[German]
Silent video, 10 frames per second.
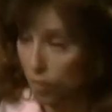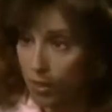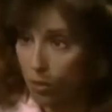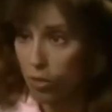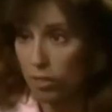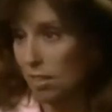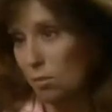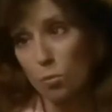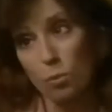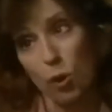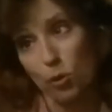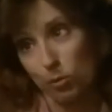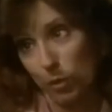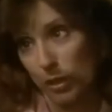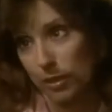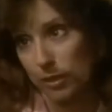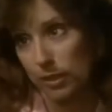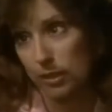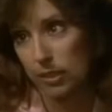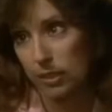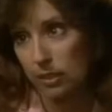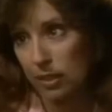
weiß und das wirst du. Wir beide wollen das.